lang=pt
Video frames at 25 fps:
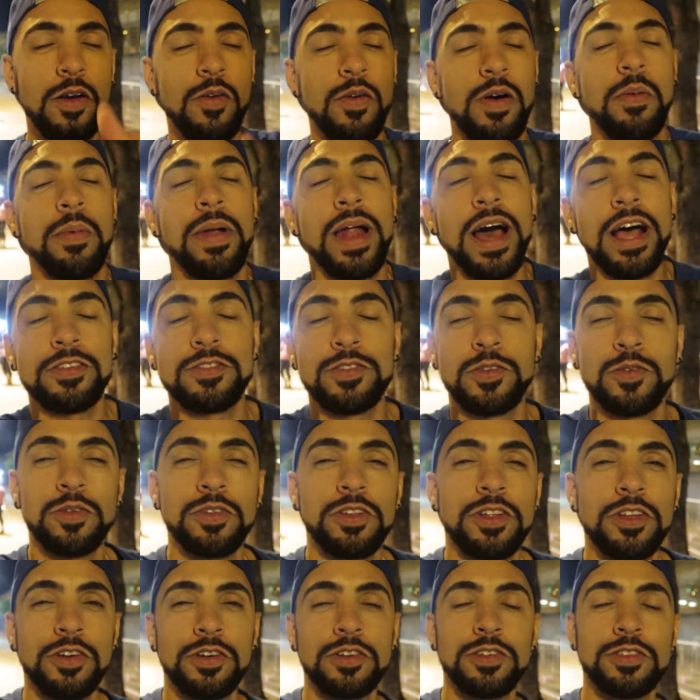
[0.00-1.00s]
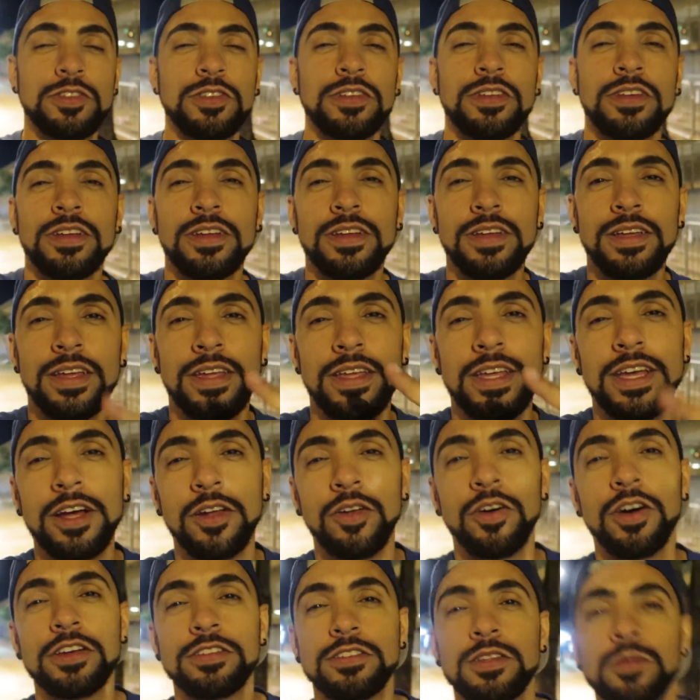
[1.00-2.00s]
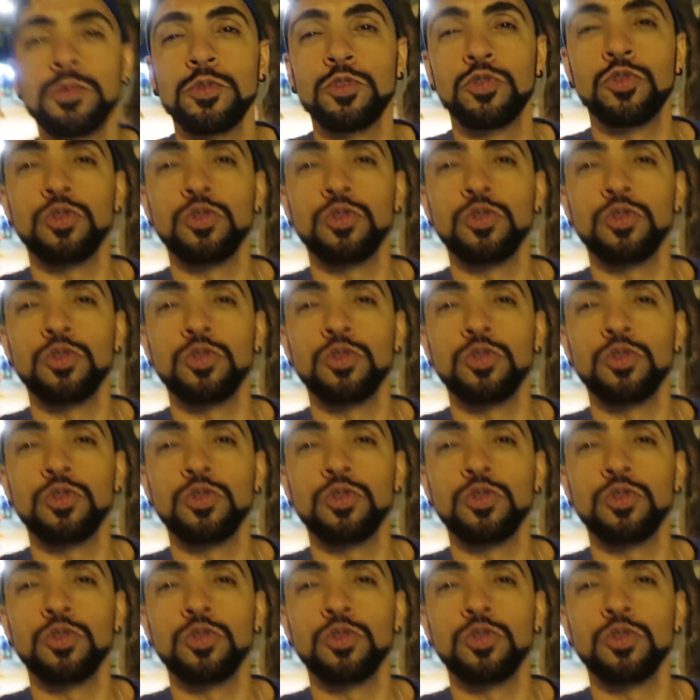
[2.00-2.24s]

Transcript: Um abraço, com Deus e é nóis, tamo